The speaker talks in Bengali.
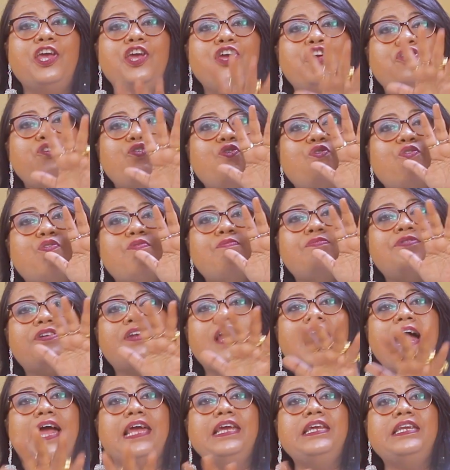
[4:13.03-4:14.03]
এই রকম
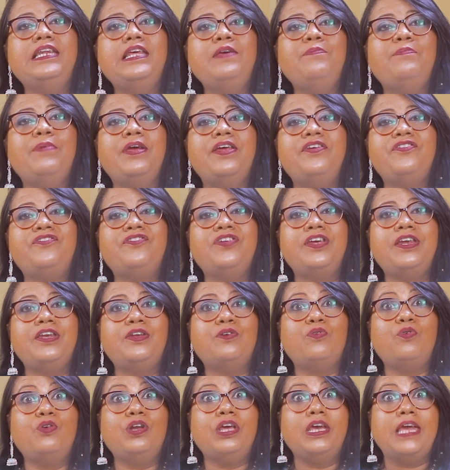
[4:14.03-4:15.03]
ডায়েরি মেনটেন
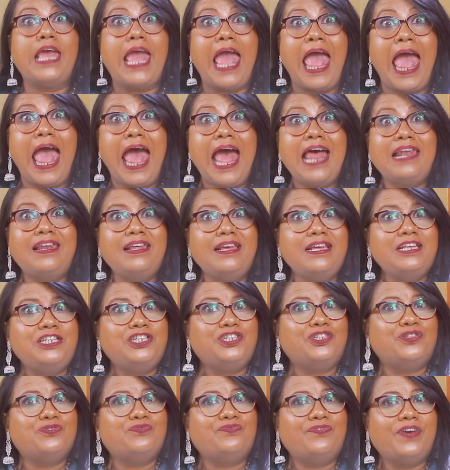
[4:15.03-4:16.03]
করে
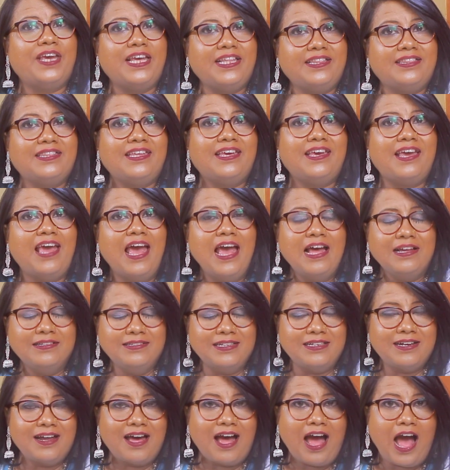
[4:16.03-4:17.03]
অ্যারেঞ্জড ওয়েতে
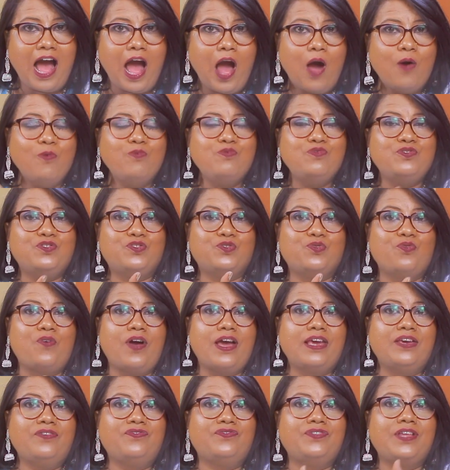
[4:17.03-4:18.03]
যারা হাউস
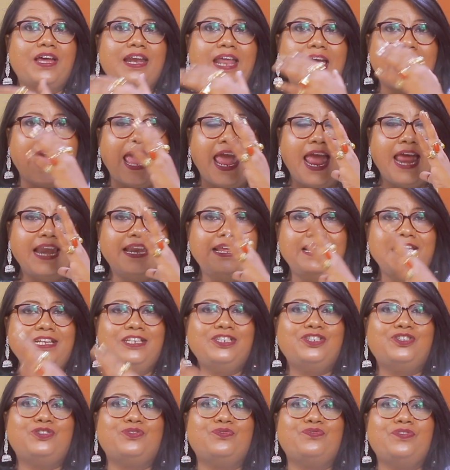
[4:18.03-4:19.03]
ওয়াইফ তারা
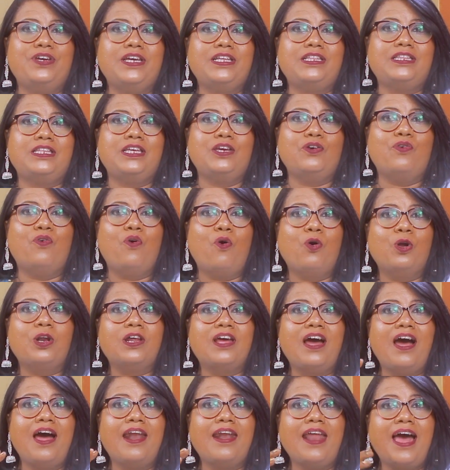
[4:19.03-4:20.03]
অ্যারেঞ্জড ওয়েতে
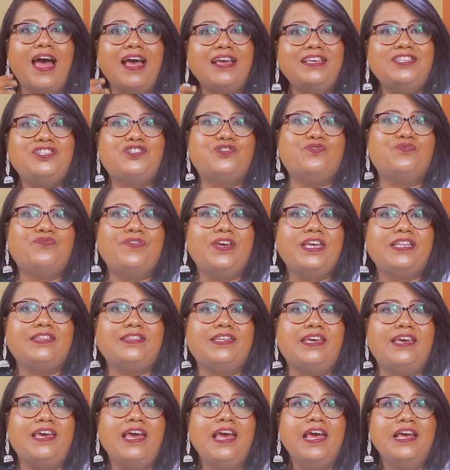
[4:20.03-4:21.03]
অর্গানাইজড
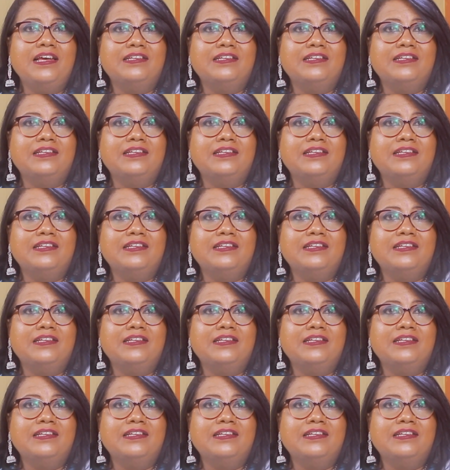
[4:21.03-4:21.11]
ওয়েতে